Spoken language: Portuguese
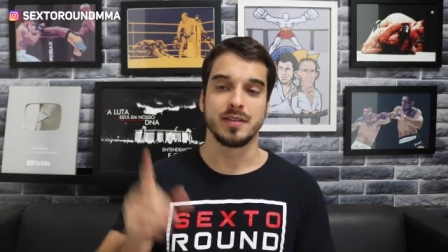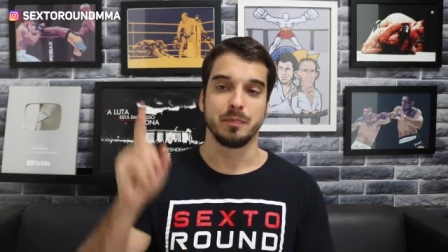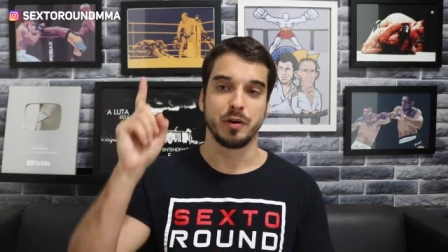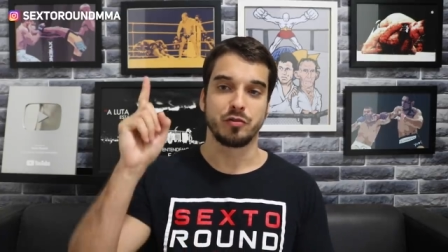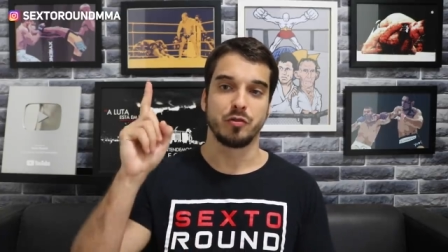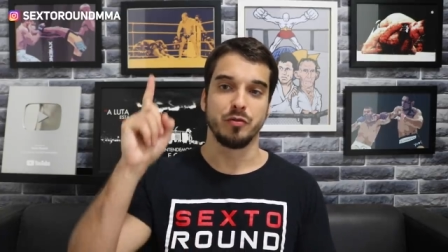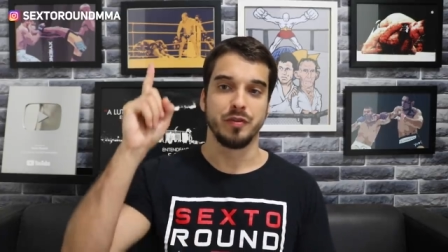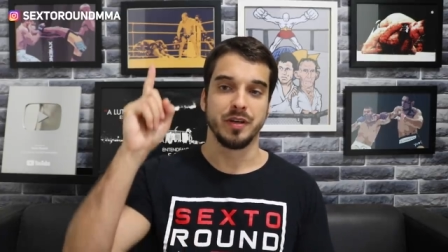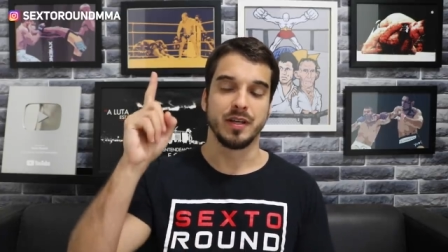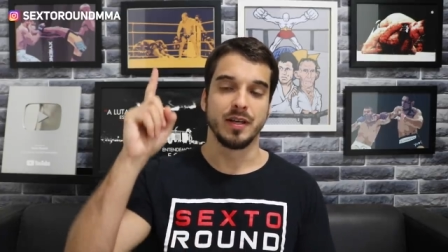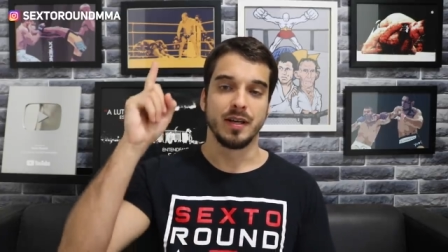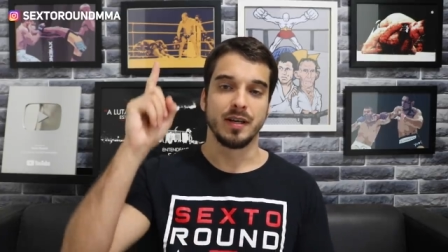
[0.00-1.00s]
você pode
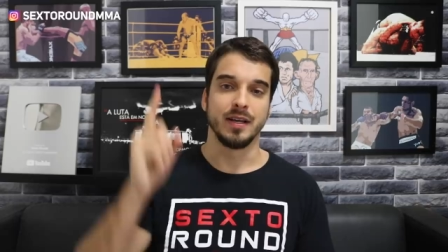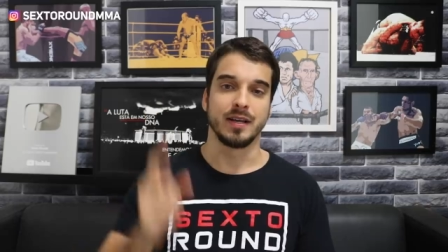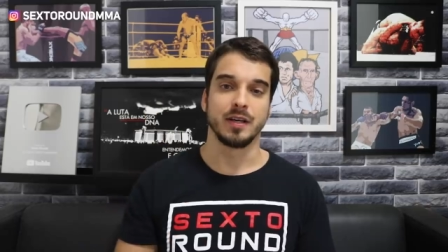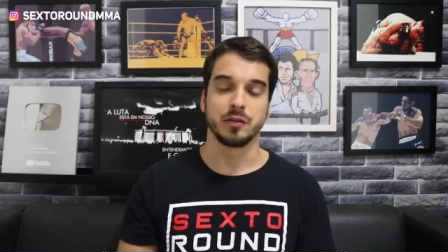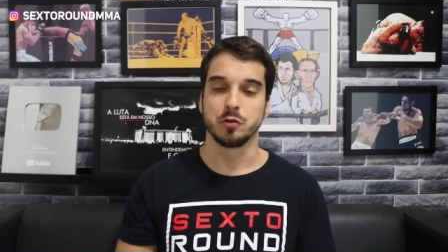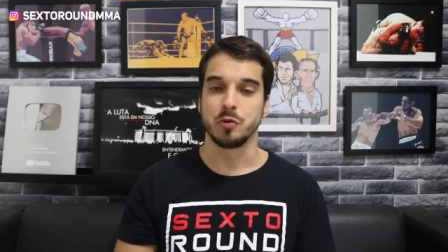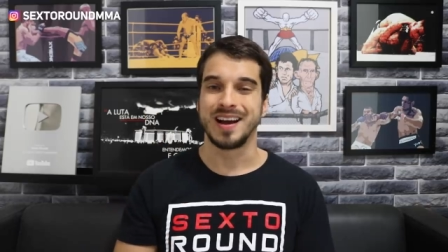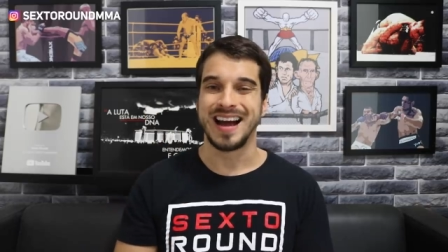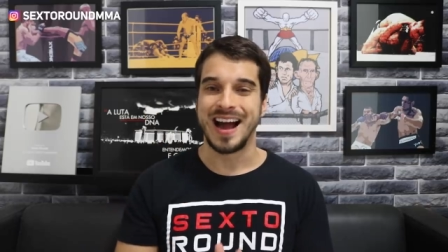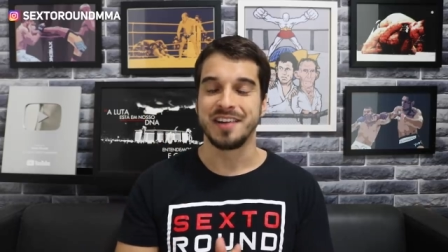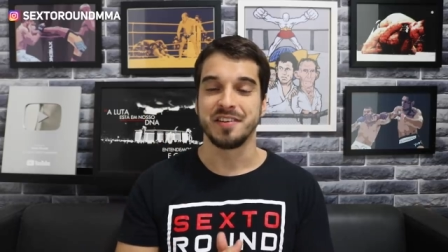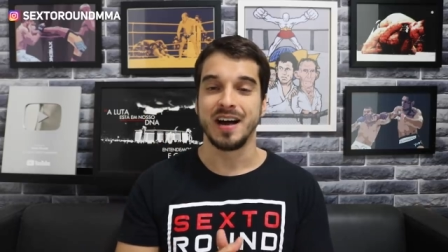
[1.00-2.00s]
conferir clicando no
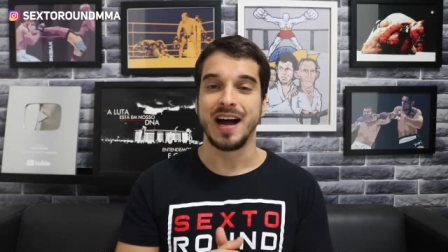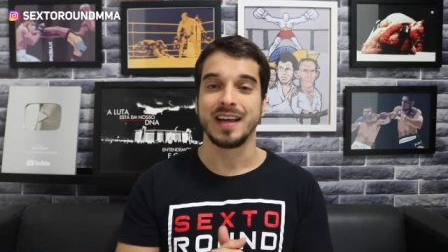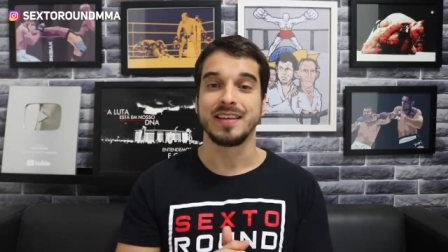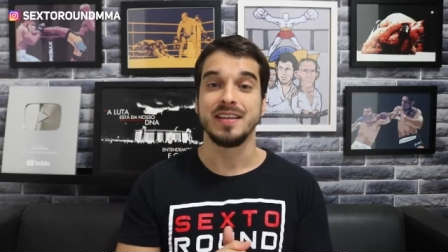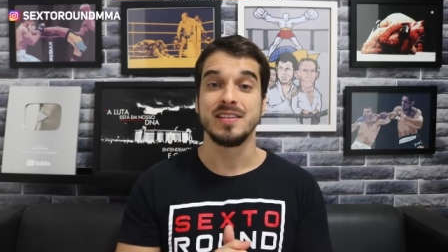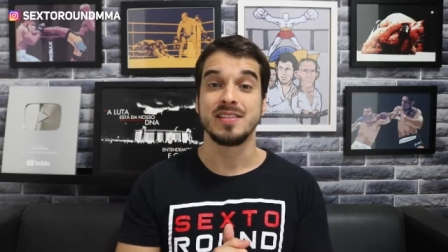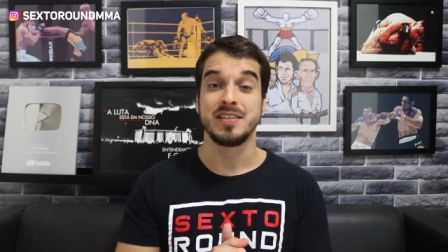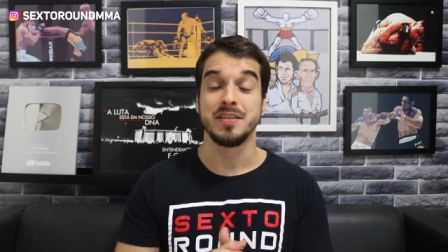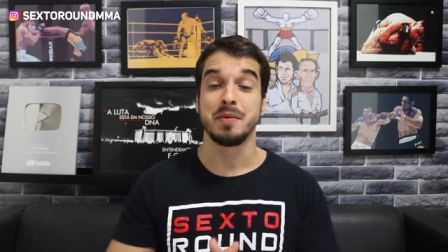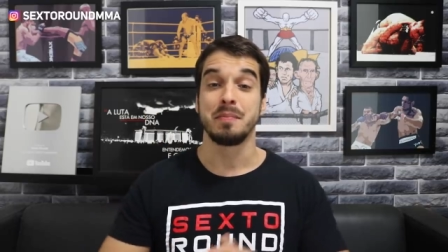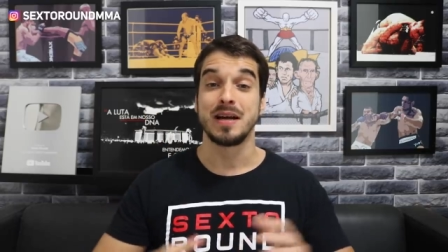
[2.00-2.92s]
card aqui em cima,